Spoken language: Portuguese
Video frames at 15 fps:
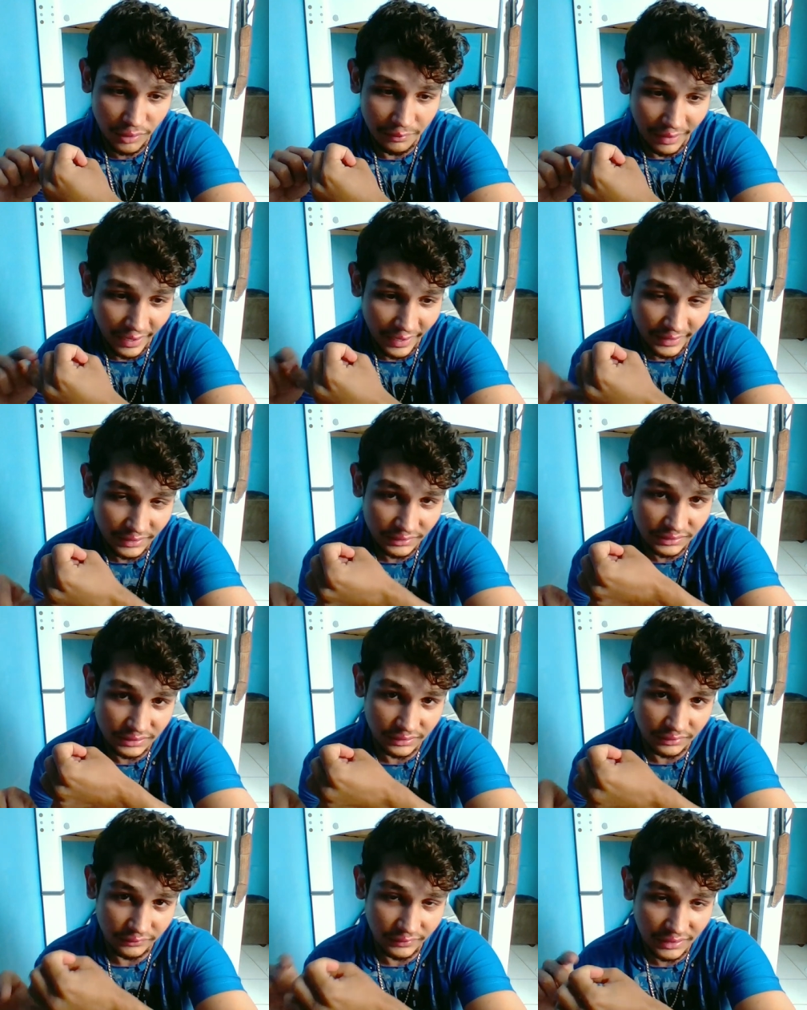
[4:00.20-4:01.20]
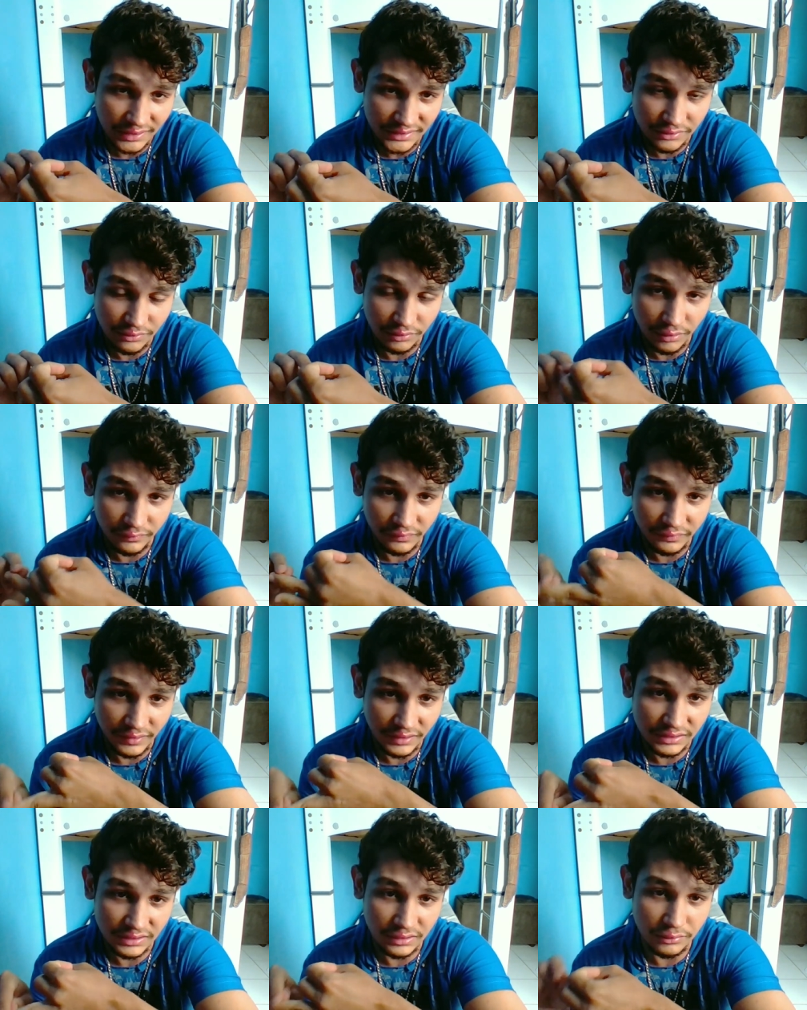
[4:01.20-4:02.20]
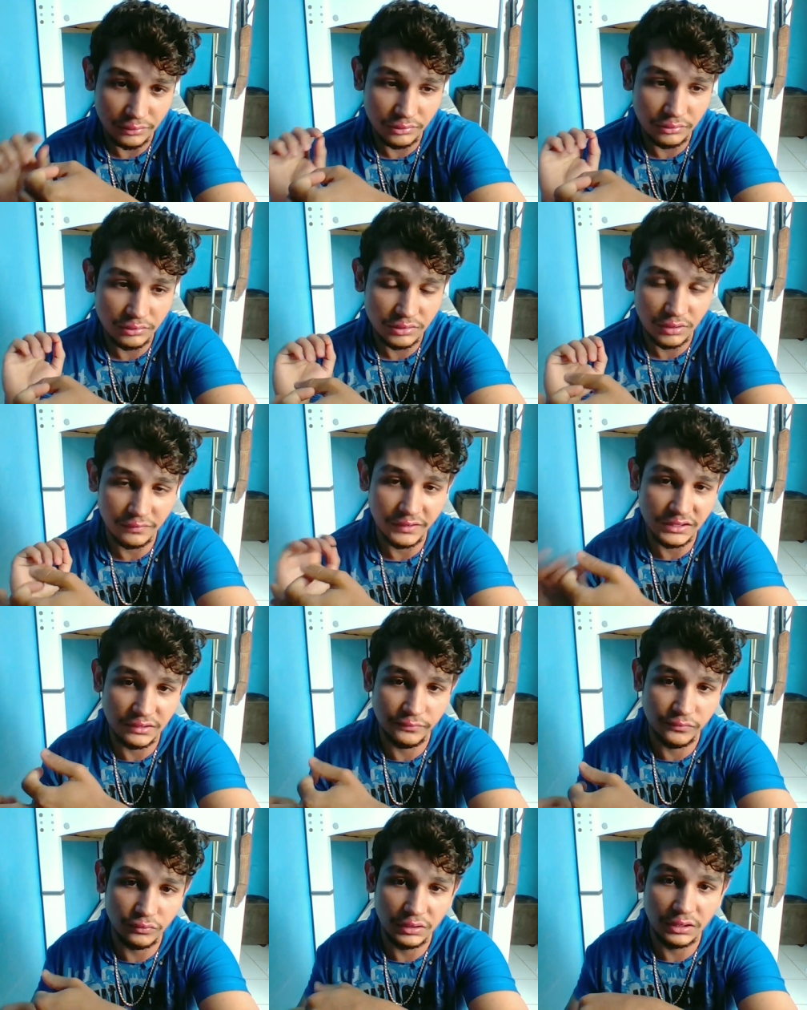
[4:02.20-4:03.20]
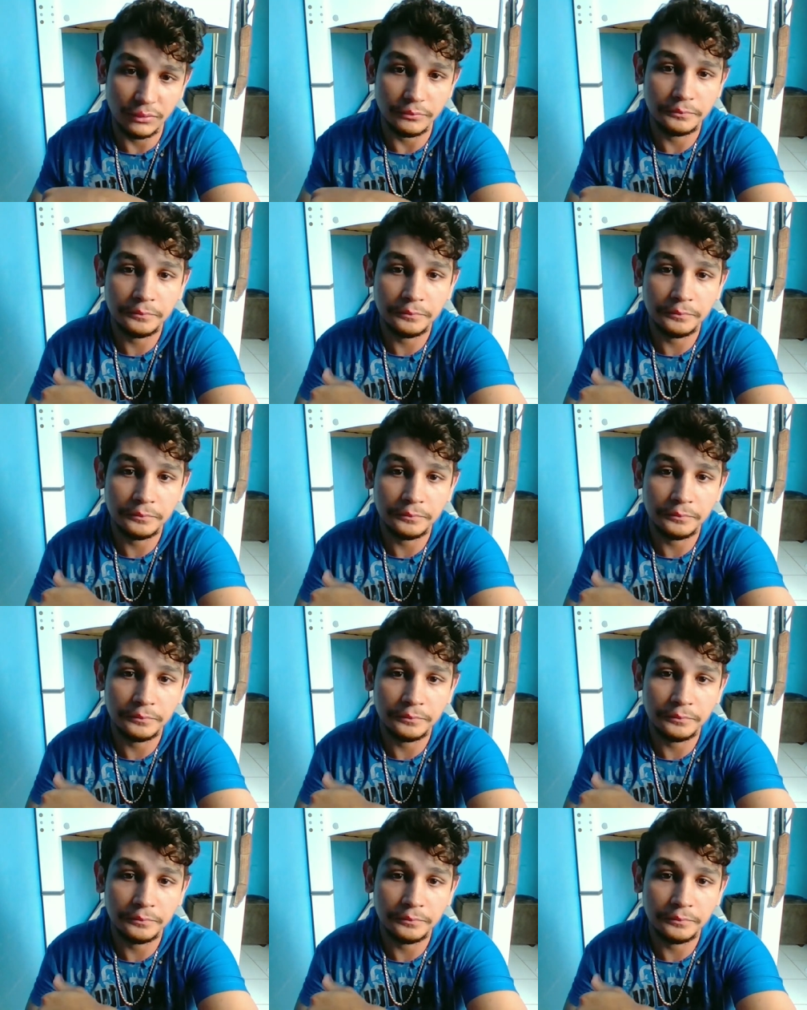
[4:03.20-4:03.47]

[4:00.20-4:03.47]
mais, vai trazer uma nova infecção e tu só vai se fuder.